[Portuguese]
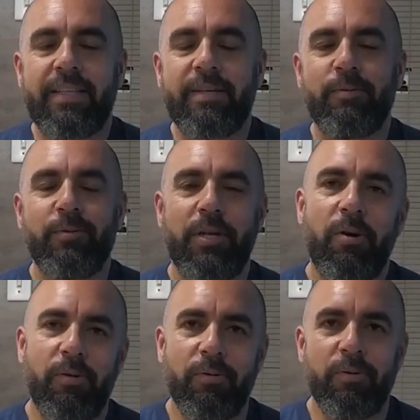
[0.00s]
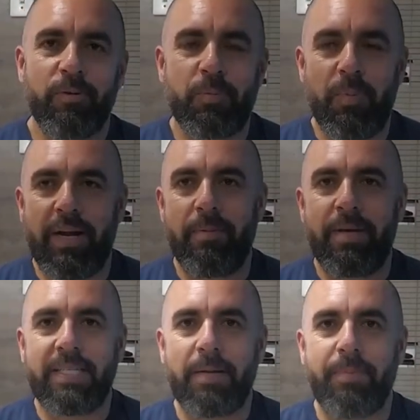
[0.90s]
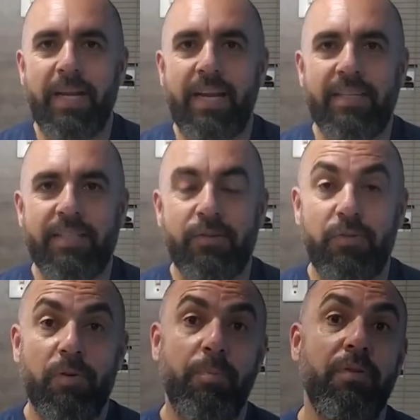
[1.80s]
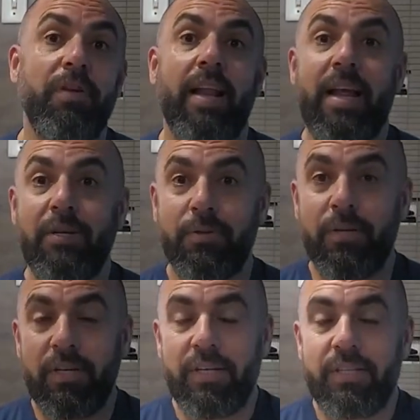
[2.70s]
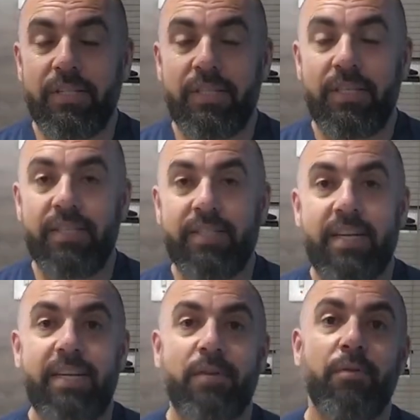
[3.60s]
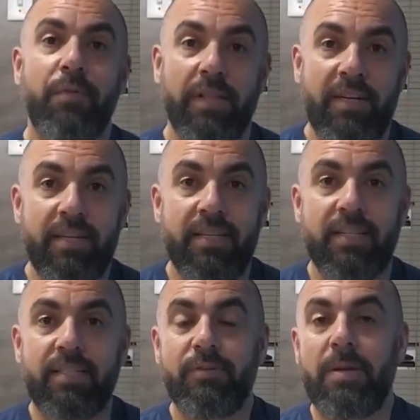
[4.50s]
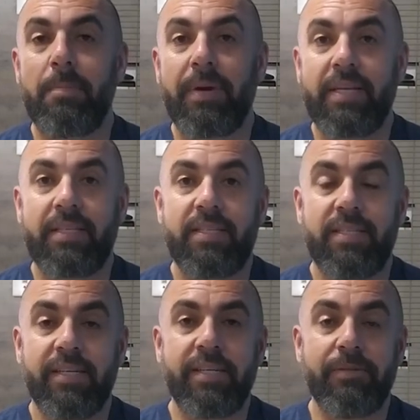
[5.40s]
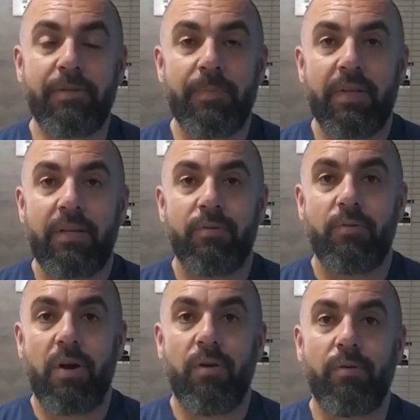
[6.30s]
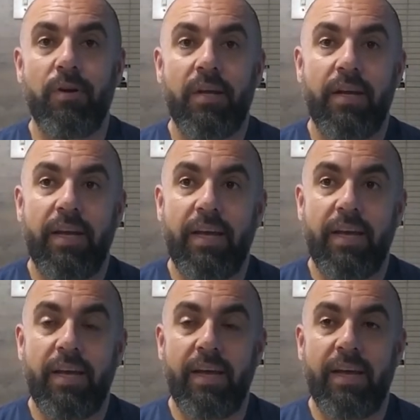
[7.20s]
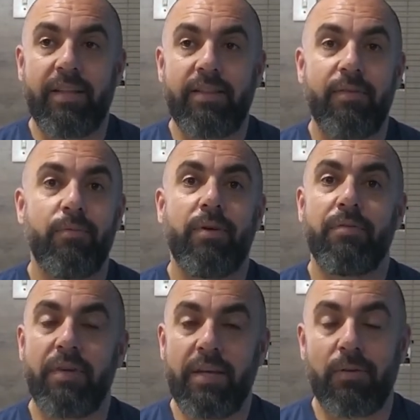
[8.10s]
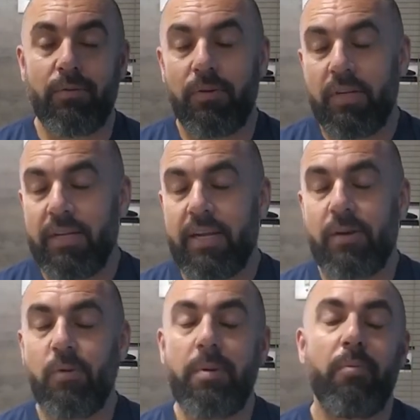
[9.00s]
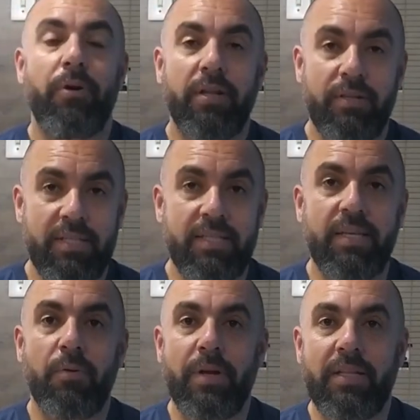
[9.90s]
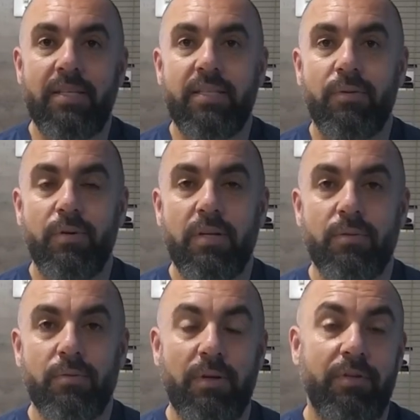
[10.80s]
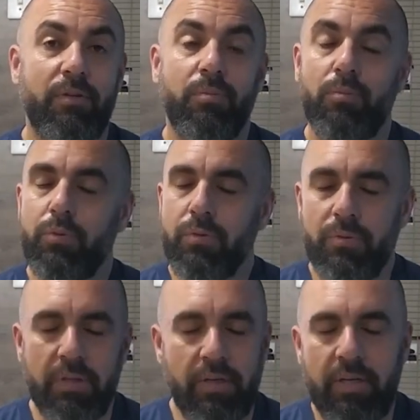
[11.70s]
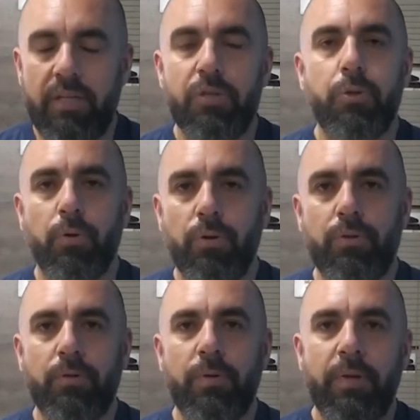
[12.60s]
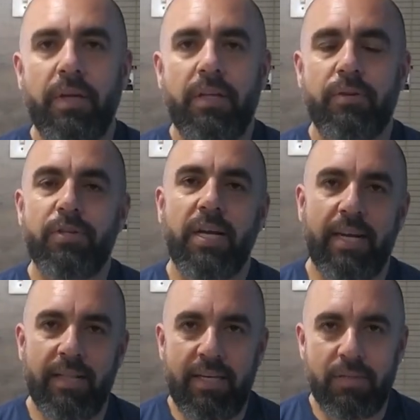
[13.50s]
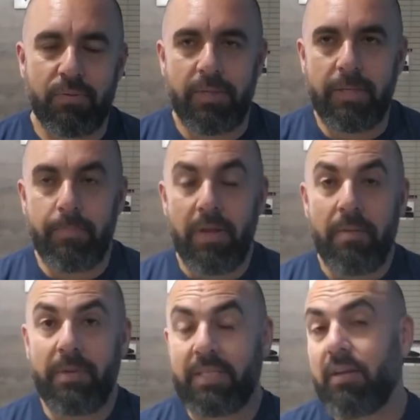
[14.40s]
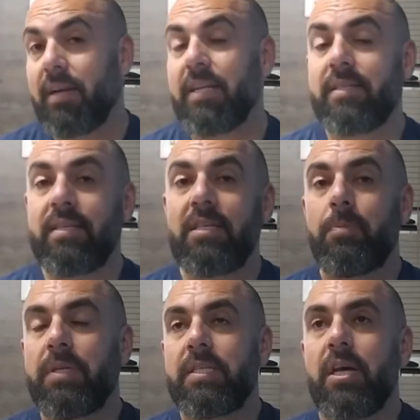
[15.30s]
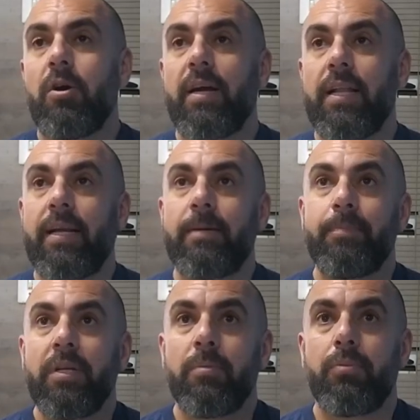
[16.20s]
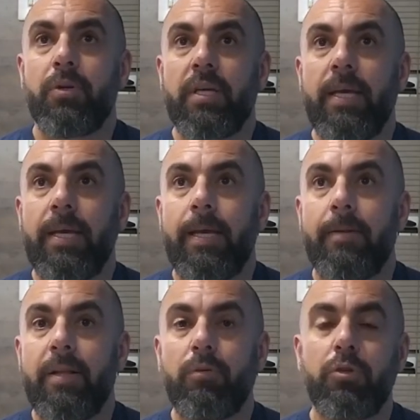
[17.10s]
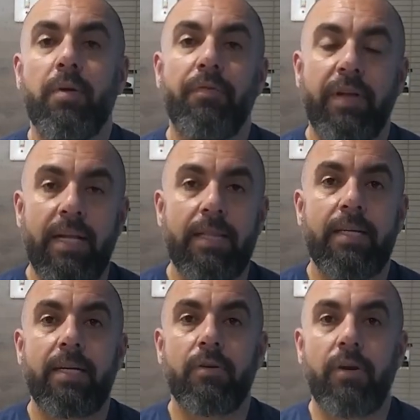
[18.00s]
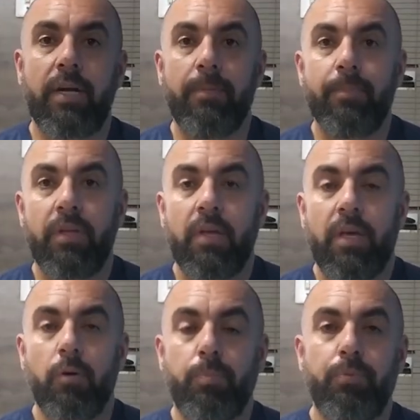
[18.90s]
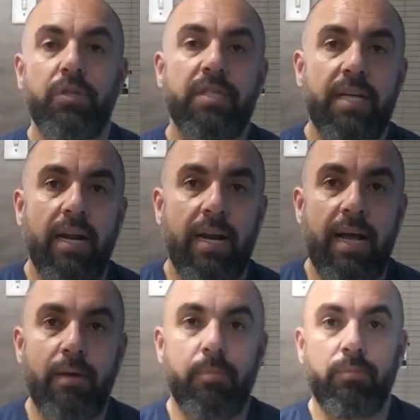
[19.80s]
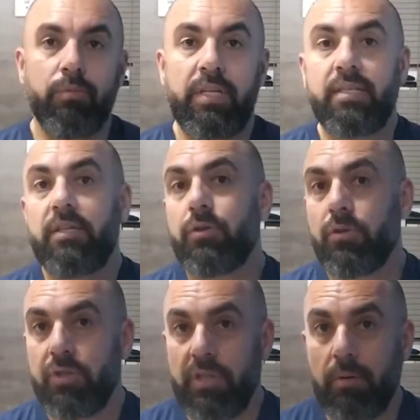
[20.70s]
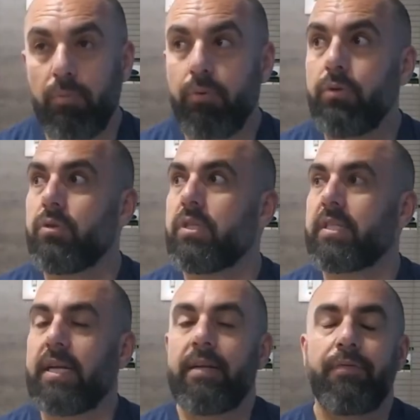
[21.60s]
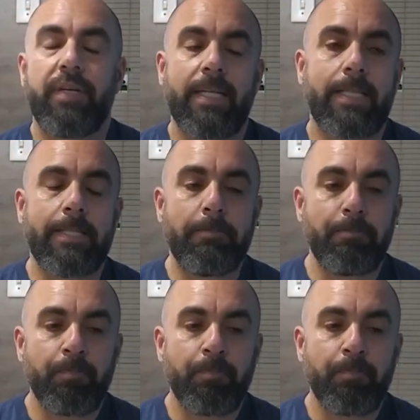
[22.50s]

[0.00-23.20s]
Então já os parabéns lá para eles. A gente teve o privilégio de estar na confraternização da empresa esse ano, no qual é, teve um evento né, comemorando esses 55 anos, um evento muito grandioso. Então já agradeço aí. Mas quero agradecer em especial, galera, porque na última Fenatran agora eu pude estar lá, um desejo que eu tinha muito de estar na Fenatran